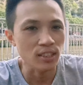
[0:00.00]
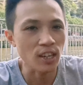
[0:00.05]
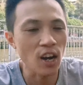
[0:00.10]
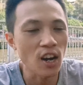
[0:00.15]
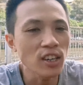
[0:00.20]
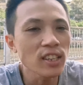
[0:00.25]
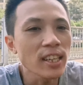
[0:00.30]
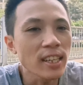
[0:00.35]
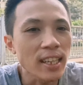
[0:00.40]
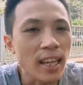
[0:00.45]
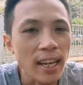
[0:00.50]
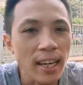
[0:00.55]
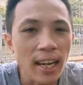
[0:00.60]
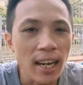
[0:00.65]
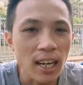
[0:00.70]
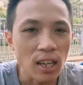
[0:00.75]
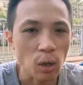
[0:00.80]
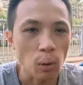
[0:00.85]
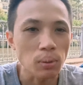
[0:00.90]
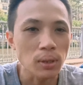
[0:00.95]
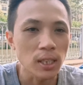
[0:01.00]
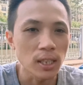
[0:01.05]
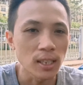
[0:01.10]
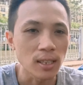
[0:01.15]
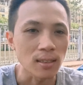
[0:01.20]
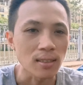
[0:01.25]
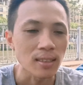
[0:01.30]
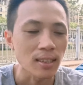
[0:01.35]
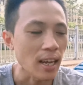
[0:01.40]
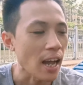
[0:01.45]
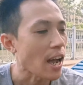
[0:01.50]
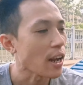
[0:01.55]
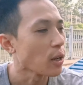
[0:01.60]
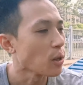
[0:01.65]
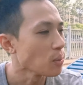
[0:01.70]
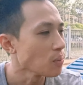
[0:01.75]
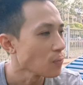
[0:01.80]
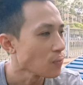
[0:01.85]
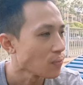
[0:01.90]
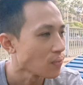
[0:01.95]
chó nhìn thấy đây là cục xương thì ai
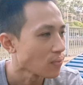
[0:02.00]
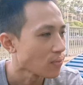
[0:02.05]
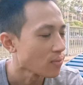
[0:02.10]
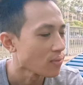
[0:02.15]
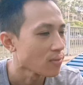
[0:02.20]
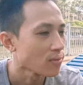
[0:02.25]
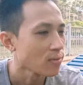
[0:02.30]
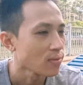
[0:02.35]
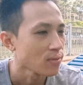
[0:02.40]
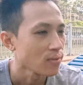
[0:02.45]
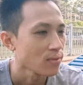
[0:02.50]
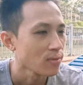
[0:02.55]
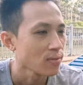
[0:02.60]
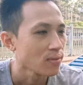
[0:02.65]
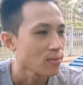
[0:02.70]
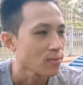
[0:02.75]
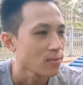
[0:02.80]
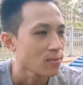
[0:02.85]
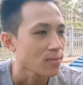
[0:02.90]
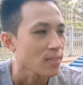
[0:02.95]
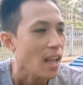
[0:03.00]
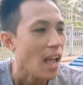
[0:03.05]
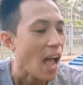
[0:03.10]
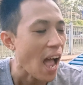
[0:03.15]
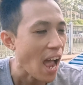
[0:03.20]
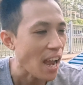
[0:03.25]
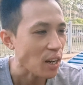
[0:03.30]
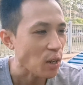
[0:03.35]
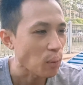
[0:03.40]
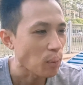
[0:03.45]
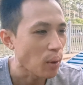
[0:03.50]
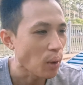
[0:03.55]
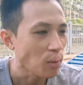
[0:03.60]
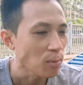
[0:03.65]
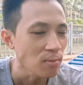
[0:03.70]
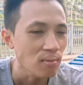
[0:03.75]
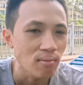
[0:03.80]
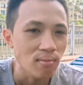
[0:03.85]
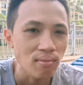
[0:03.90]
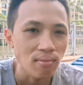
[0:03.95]
đúng ai cũng đúng ai cũng
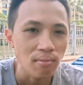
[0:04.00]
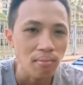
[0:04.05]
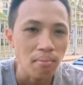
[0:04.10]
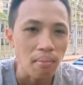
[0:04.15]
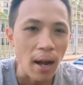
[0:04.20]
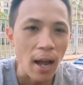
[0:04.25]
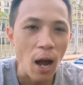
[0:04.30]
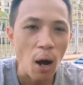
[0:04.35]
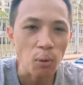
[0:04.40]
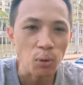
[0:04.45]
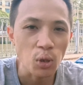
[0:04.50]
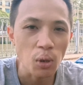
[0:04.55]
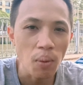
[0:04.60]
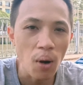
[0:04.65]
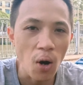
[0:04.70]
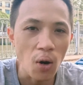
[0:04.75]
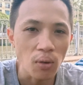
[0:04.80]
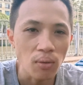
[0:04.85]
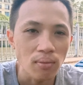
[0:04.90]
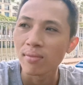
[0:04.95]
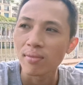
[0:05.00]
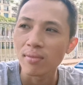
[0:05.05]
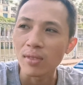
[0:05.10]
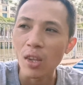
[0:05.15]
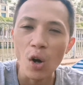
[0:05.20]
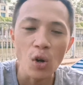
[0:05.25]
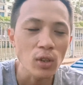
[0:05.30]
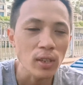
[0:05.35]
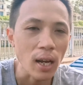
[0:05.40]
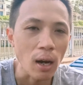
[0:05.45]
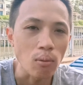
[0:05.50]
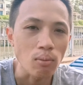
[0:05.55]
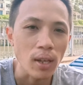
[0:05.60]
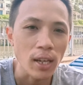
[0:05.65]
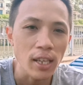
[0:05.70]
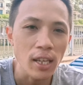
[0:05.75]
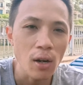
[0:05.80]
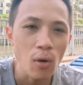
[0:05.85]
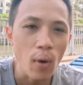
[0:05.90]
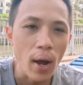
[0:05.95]
đúng bài học số 1 tôn trọng
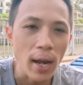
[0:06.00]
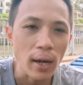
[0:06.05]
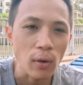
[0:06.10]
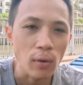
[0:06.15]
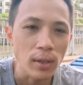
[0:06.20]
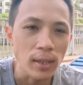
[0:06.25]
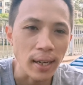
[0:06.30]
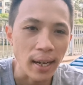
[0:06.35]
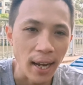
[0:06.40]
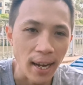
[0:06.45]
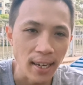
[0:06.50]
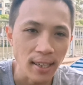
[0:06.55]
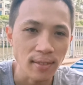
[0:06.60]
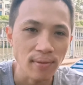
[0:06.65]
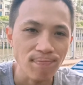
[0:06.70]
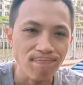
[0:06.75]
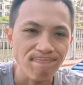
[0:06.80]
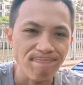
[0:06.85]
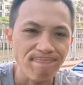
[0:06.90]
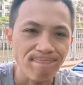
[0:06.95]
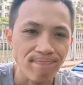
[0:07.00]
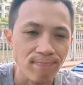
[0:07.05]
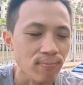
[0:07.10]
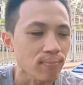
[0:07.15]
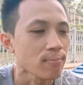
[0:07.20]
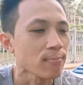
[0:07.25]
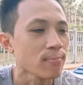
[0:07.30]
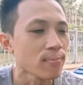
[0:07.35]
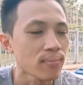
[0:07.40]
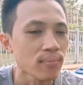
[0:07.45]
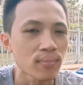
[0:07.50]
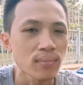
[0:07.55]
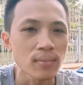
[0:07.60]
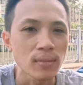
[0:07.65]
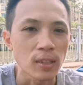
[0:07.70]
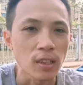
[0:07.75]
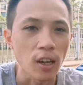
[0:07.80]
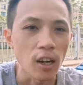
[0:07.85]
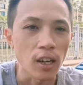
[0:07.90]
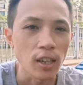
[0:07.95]
thế giới quan của người khác
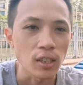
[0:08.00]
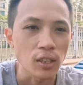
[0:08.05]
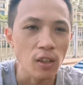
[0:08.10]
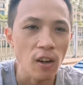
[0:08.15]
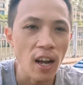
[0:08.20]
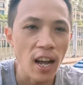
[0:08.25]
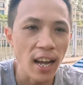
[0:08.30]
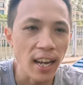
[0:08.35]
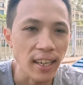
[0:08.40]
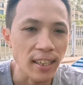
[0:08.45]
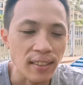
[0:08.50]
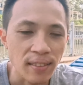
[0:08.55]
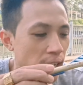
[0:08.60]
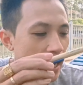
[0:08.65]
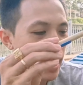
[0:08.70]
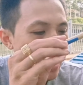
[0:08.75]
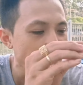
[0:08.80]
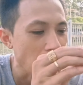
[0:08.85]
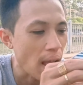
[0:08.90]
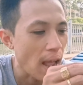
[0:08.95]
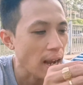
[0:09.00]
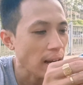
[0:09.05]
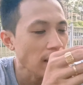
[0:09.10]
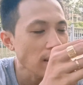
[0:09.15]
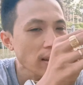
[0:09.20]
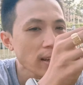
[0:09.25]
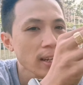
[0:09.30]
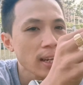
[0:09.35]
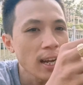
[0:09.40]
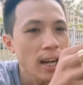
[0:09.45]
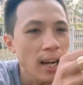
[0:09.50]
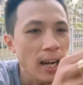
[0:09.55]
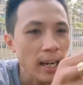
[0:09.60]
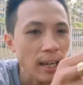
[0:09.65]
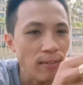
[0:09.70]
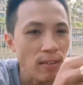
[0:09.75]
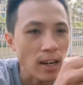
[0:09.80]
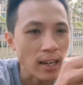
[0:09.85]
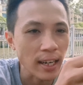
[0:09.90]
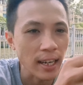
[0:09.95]
rồi số 2 khi em để cái à,
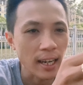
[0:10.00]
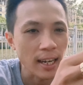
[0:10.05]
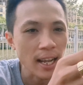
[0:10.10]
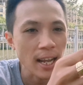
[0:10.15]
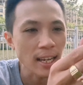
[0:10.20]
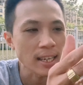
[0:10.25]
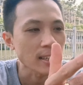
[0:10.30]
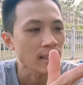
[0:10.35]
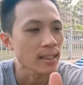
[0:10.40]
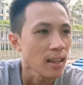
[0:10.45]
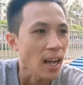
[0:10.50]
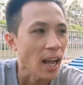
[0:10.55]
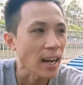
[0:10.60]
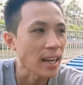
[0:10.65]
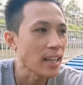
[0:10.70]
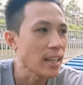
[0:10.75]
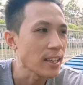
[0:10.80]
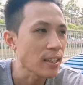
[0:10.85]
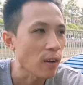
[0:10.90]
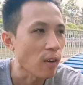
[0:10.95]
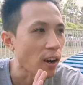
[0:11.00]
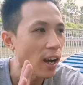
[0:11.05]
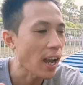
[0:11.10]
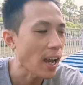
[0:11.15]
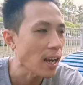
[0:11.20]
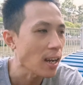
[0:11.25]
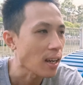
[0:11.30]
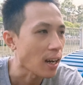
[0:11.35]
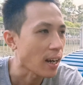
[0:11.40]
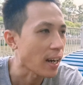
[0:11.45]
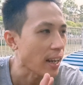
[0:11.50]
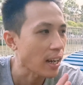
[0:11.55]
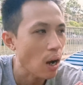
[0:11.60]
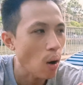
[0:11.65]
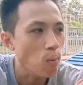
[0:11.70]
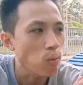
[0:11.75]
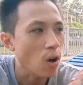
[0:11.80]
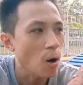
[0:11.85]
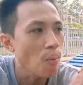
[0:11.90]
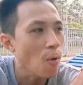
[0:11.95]
cái vật này ở đây anh đi chỗ khác ở đây
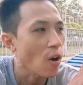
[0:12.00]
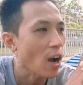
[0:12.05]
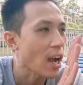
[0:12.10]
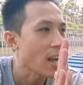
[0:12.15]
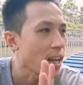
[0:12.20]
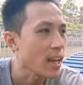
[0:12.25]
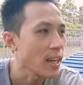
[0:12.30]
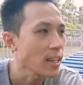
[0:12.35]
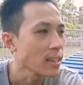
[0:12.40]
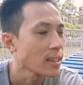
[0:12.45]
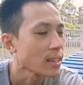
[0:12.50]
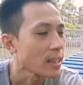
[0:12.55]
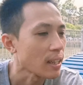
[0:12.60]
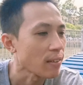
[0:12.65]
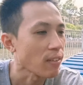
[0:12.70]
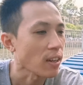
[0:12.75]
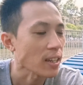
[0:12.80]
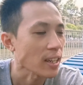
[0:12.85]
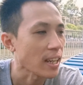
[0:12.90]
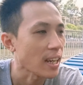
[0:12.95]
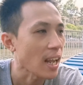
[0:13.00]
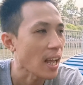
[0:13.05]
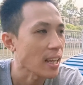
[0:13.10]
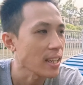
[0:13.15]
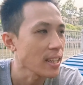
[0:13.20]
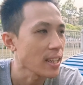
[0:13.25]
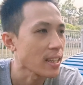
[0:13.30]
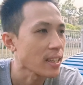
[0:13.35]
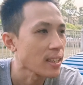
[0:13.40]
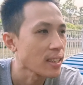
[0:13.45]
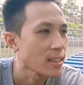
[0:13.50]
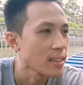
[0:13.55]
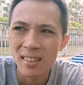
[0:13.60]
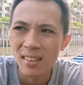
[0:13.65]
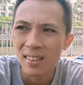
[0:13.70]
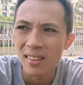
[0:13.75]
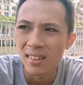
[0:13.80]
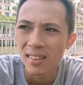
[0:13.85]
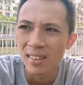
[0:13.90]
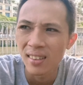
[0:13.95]
không có một ai hết thì vật này là cái gì
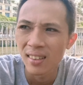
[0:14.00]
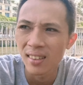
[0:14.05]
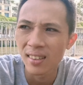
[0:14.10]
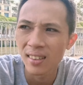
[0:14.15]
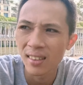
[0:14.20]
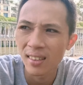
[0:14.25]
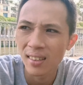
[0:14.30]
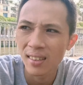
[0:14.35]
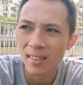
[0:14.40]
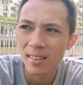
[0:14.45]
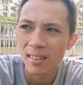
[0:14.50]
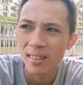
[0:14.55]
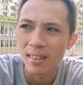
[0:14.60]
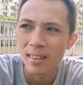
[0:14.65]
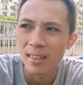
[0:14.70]
đó là nó